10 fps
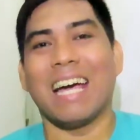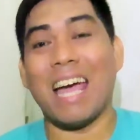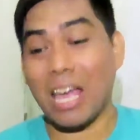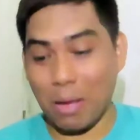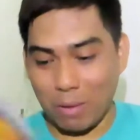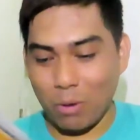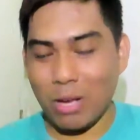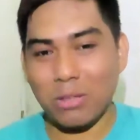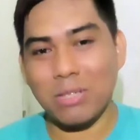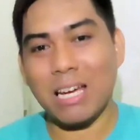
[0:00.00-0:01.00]
Kaya ayan, may
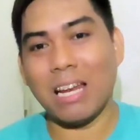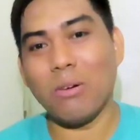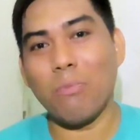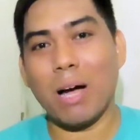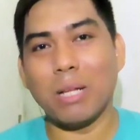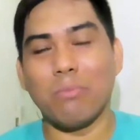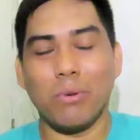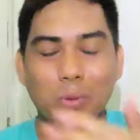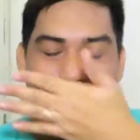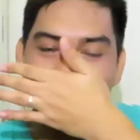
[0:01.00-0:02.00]
kwento dyan kung bakit
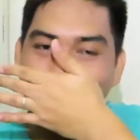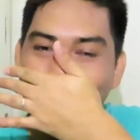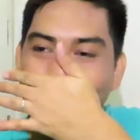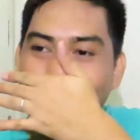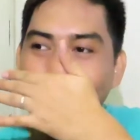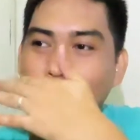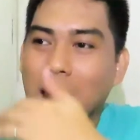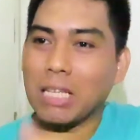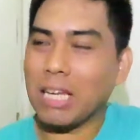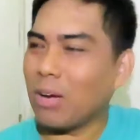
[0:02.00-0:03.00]
bookshield yung tawag ko
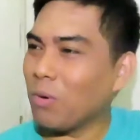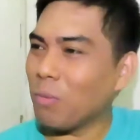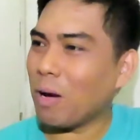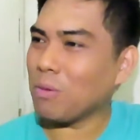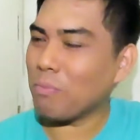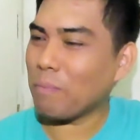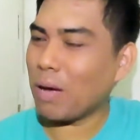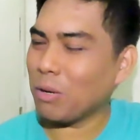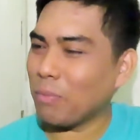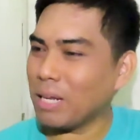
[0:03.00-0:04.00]
sa kanya. Ewan ko ba,
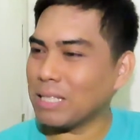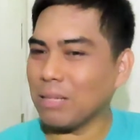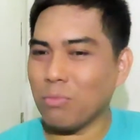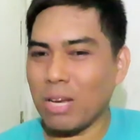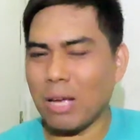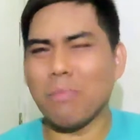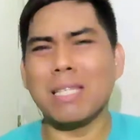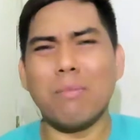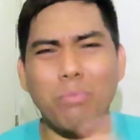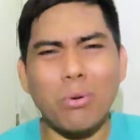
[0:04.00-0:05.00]
paano ba nagsimula yun?
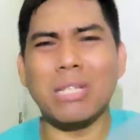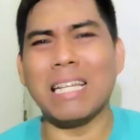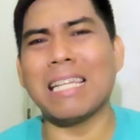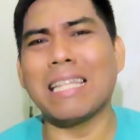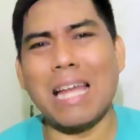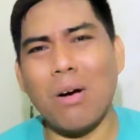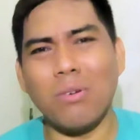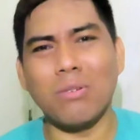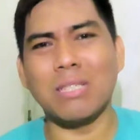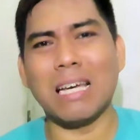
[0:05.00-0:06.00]
Basta bookshield ang
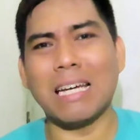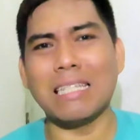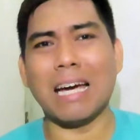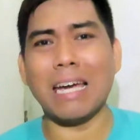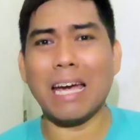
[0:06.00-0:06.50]
tawag ko sa kanya.